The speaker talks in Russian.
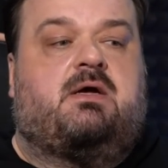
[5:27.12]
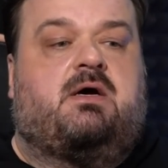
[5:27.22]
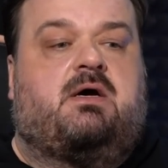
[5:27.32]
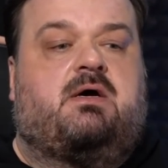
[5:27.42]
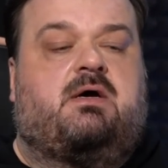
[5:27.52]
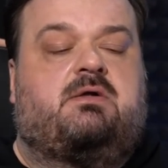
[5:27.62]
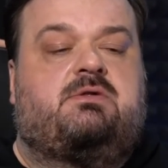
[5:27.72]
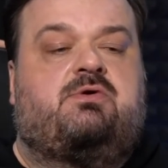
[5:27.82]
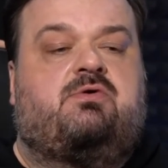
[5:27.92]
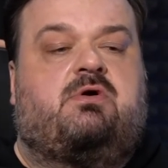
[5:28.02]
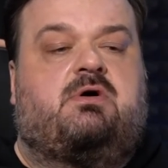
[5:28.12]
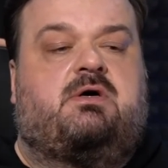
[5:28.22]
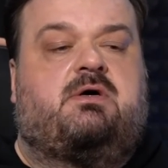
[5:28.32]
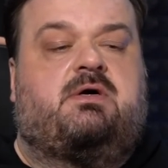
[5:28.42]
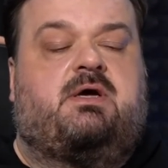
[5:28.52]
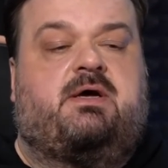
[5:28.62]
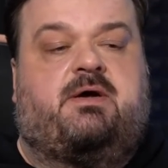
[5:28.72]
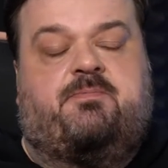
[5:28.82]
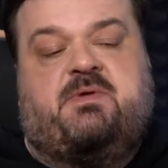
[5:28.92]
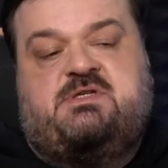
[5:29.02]
Э, но
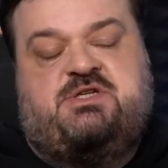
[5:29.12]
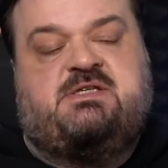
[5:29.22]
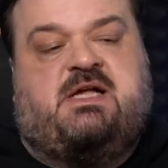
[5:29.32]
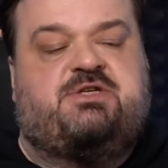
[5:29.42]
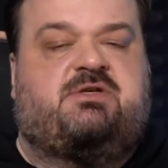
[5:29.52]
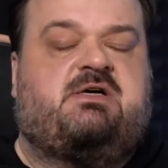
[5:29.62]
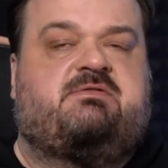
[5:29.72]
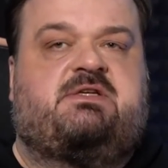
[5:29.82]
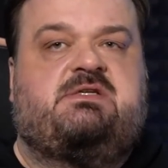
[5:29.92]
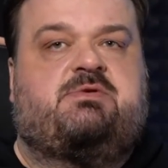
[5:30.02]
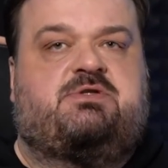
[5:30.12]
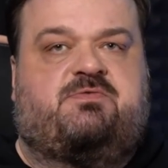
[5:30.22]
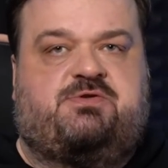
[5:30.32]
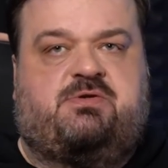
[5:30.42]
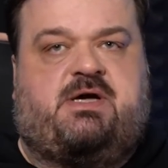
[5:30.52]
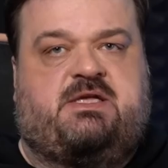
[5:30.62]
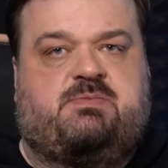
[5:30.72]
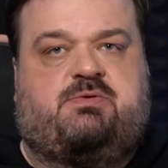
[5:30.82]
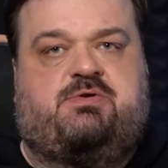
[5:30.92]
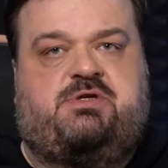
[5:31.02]
сейчас, конечно, главная тема, что все наконец
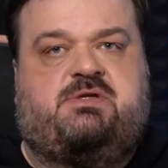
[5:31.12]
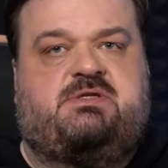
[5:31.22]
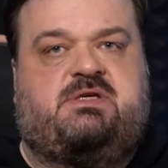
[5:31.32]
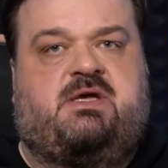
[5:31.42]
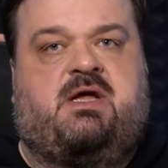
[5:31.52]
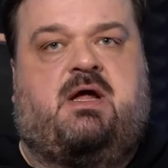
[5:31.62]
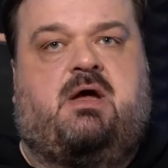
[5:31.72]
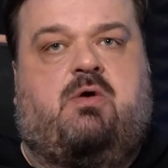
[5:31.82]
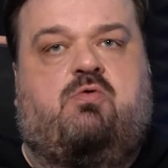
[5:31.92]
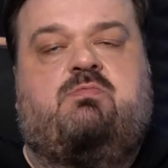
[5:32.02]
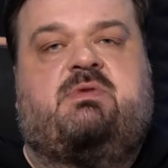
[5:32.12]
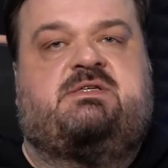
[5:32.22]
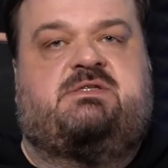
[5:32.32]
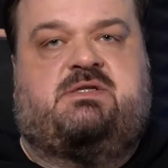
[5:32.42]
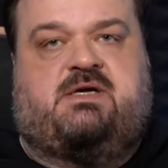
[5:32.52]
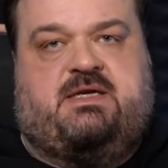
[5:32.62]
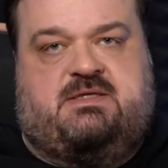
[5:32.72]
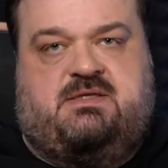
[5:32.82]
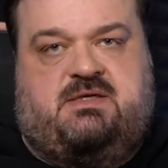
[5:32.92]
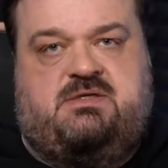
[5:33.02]
получилось, и у Месси
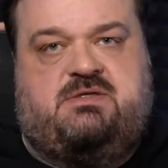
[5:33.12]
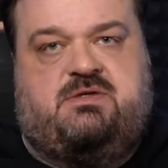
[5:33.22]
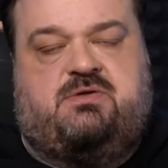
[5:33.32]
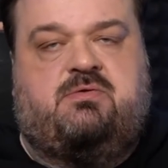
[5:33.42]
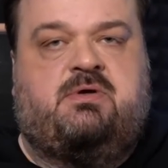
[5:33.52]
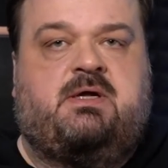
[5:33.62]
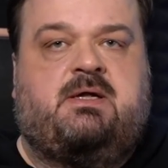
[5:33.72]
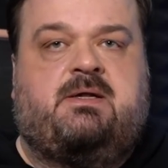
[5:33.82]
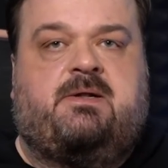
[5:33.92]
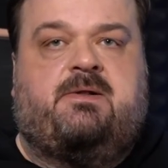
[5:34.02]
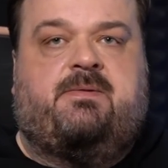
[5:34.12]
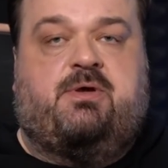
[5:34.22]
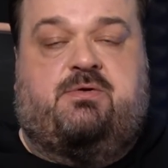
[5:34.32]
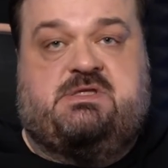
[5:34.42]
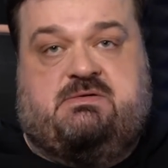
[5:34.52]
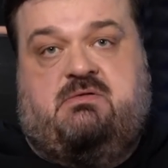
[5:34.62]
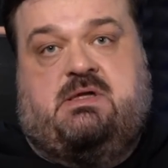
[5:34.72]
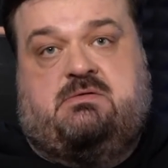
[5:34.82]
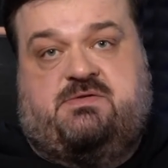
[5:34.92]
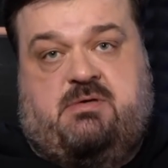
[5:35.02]
наконец-то есть титул. И он
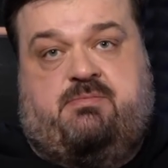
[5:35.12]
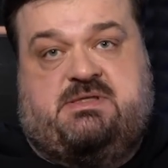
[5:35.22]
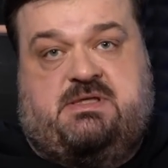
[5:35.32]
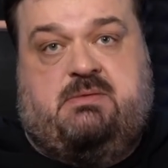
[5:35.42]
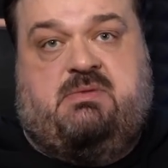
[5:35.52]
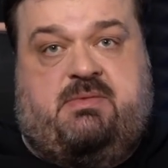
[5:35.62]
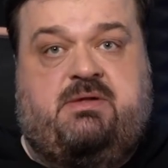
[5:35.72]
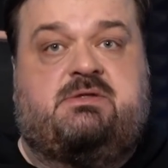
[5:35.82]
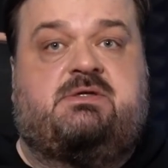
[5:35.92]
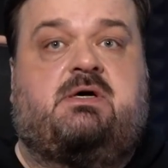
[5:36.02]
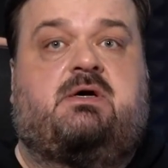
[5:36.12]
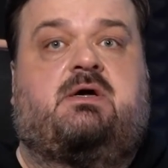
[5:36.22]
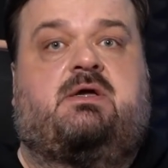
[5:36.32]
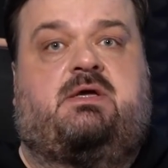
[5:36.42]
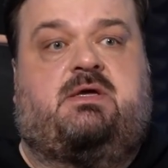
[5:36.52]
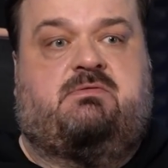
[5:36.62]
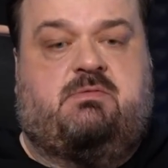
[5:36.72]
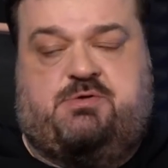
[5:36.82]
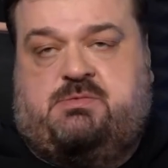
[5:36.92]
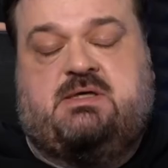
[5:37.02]
завоевал его в самый последний момент, и, в
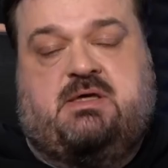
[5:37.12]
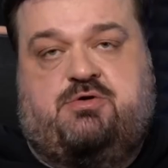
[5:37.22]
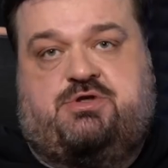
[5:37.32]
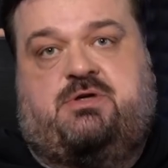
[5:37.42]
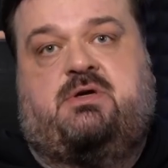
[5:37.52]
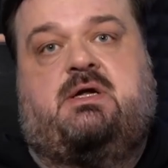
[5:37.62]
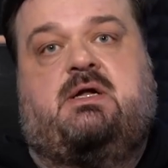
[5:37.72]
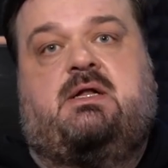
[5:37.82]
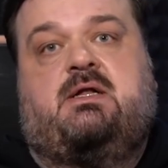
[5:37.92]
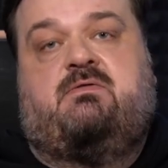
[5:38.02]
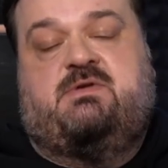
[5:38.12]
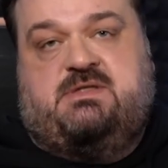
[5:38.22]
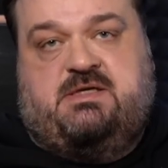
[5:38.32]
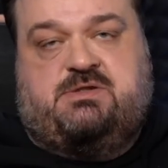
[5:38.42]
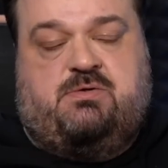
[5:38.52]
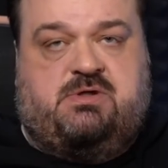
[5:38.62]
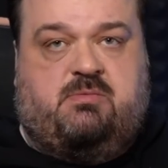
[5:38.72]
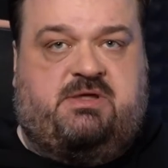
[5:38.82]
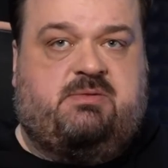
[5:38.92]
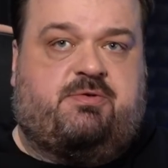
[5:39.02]
общем, когда уже вы знаете, сколько
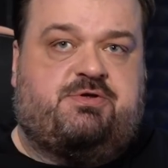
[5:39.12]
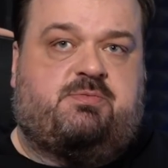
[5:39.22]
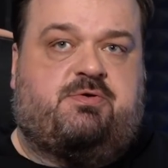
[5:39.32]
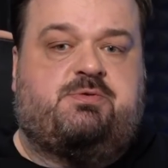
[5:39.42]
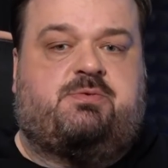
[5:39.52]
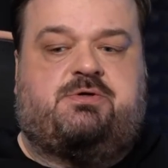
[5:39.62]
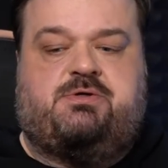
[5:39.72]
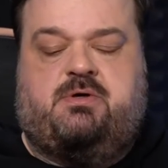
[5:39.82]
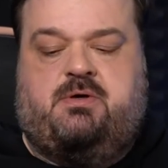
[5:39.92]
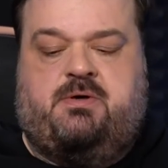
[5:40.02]
ему лет и прочее, прочее, прочее.